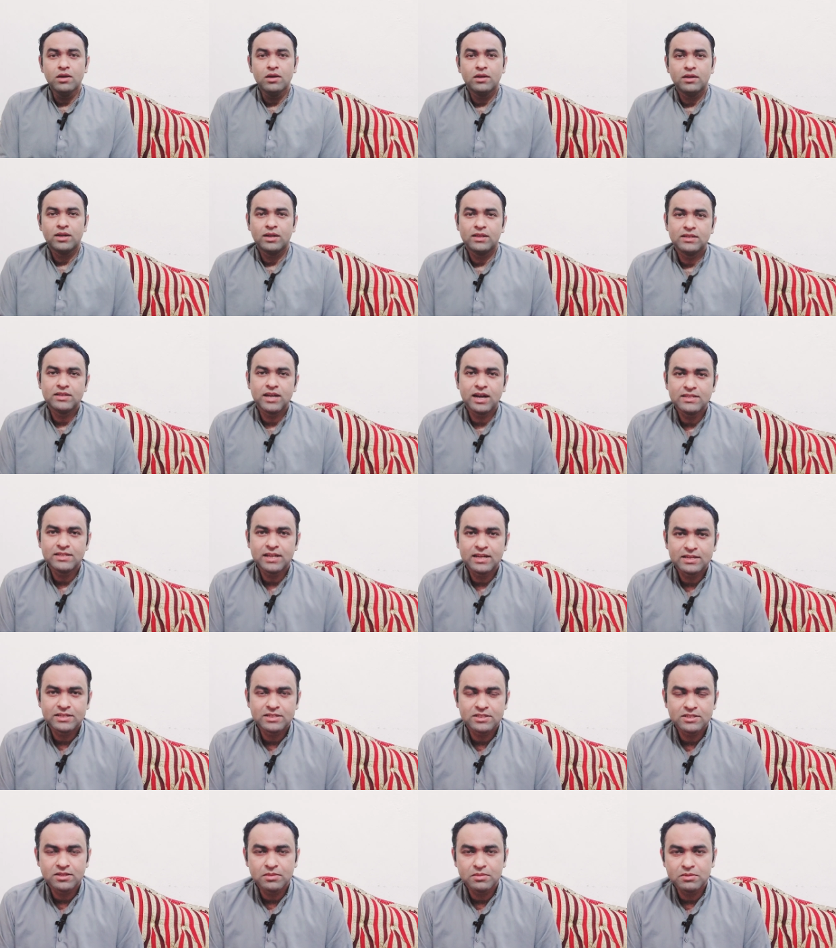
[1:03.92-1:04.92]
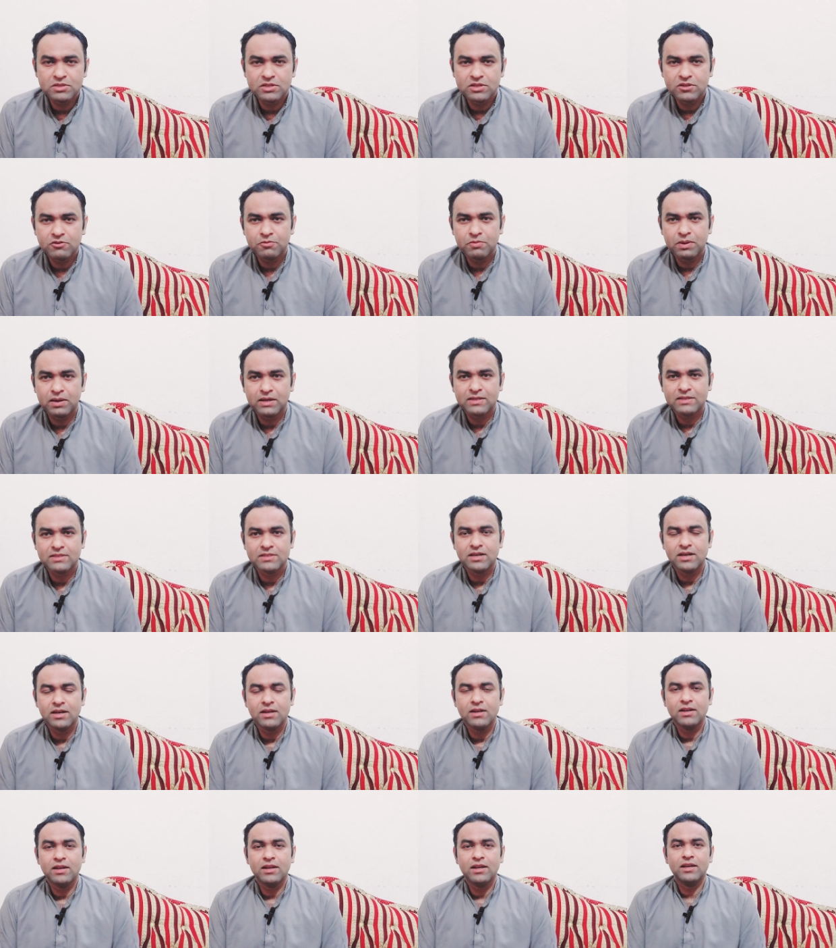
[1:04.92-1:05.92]
नजर आज इलेक्शन कमीशन ऑफ
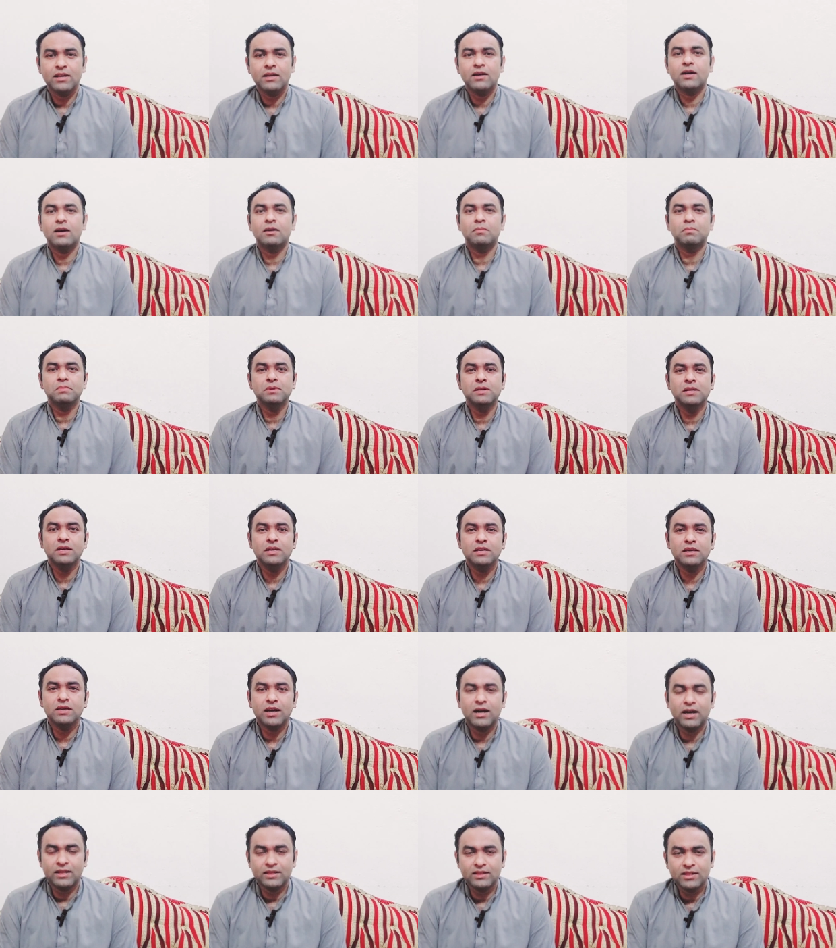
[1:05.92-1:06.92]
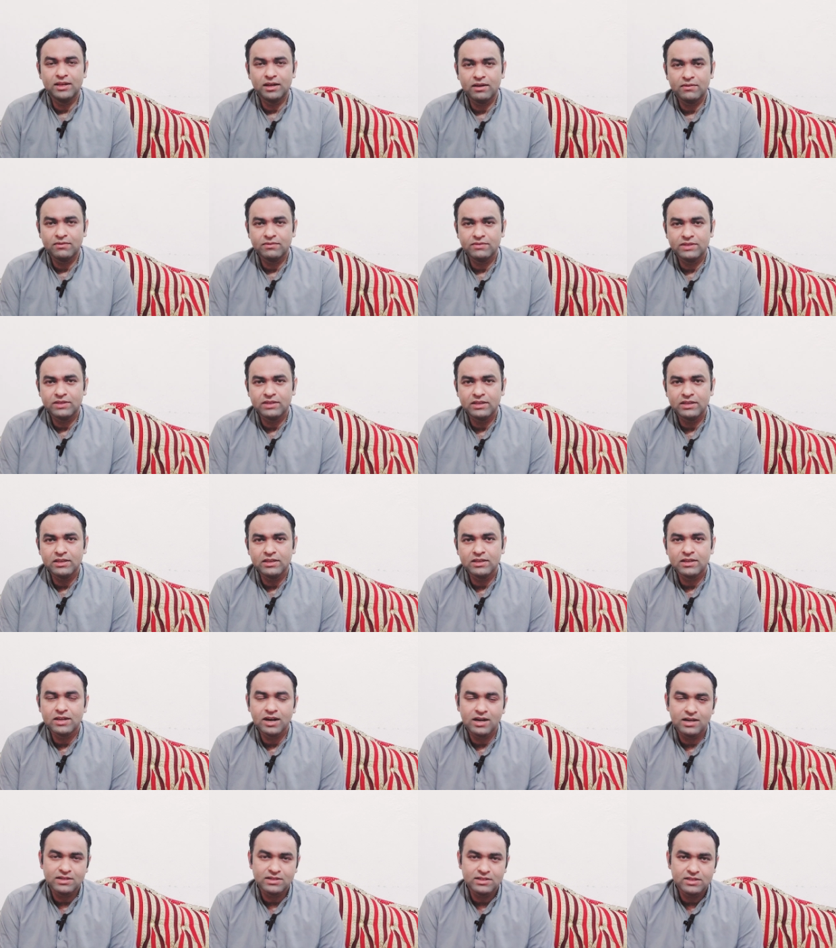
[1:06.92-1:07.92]
पाकिस्तान ने अपनी आइंदा हफ्ते की
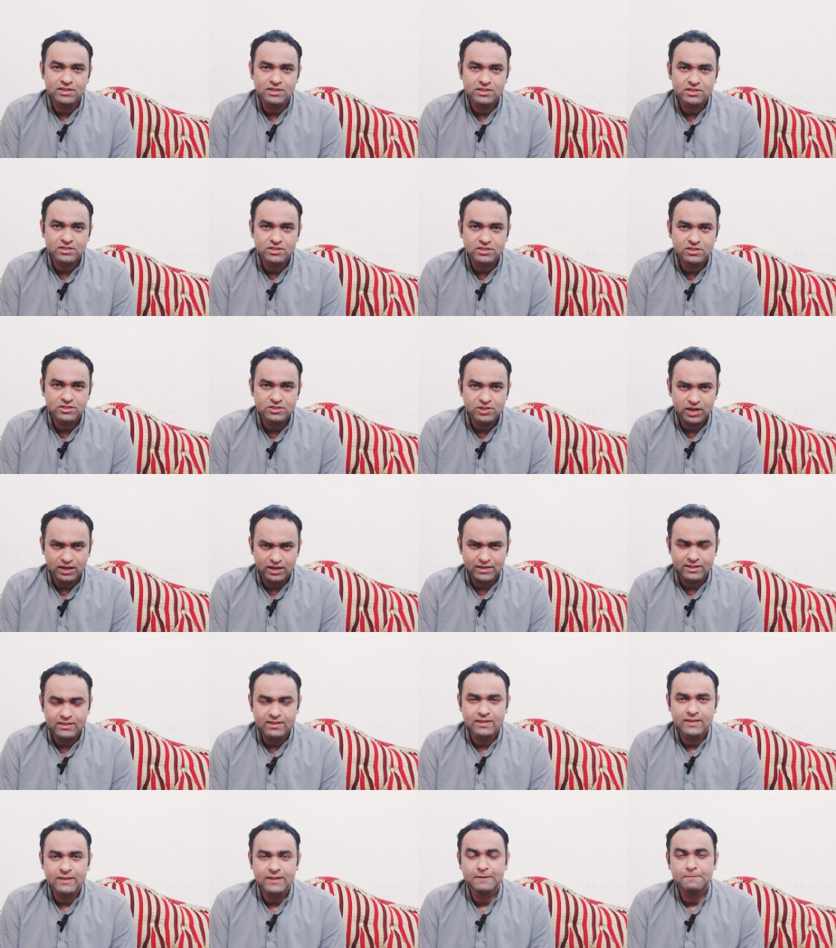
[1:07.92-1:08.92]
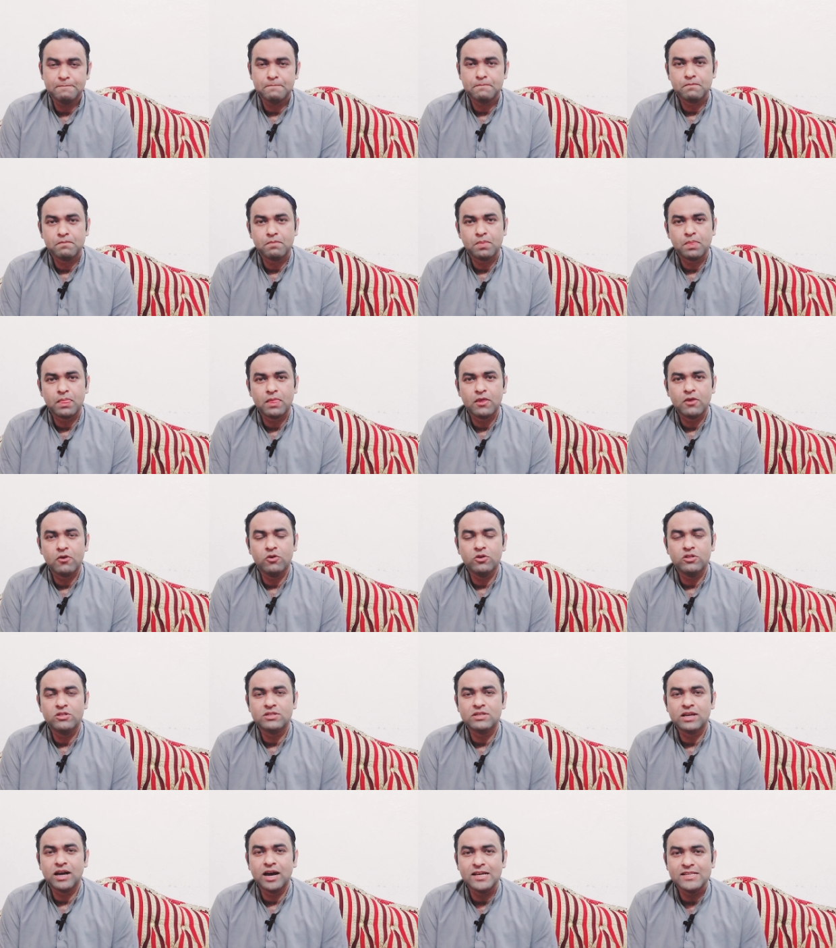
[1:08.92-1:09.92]
काज लिस्ट जारी की है और
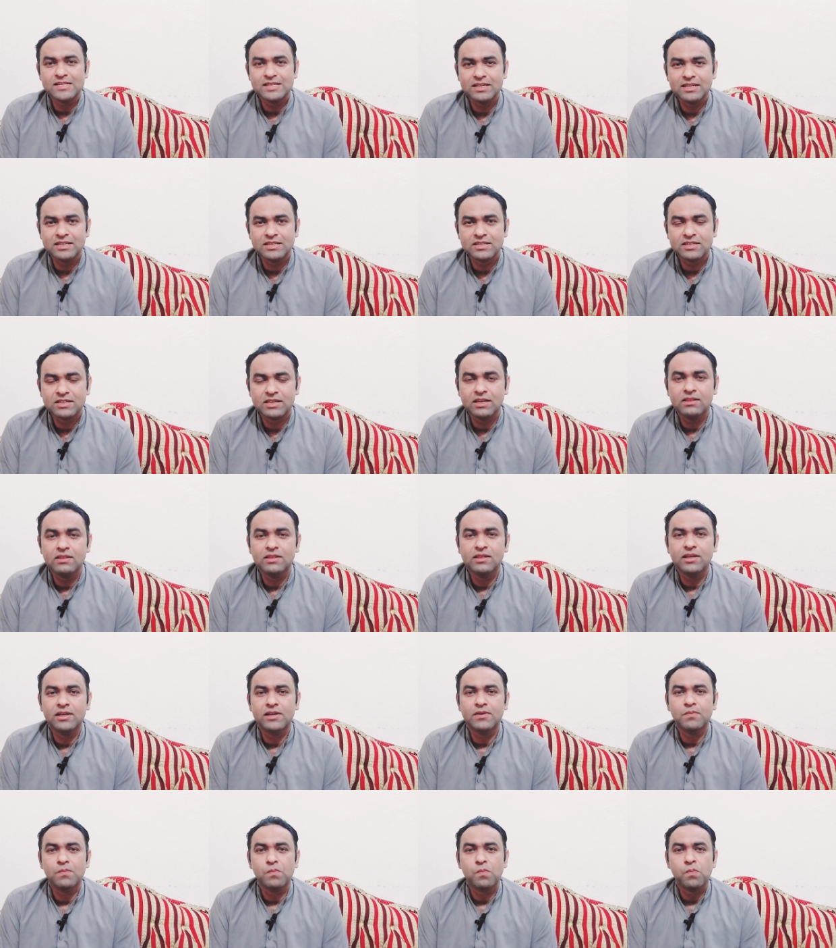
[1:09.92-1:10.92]
इस काज लिस्ट के अंदर